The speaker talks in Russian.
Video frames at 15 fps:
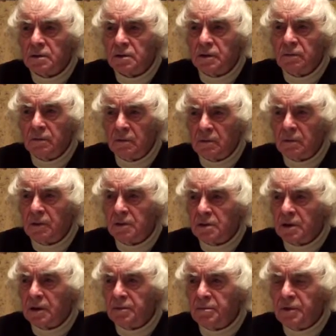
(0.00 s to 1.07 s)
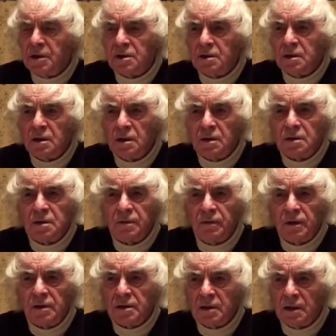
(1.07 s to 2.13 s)
так сказать, мест э,
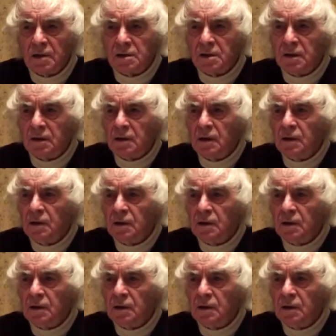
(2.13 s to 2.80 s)
цивилизации.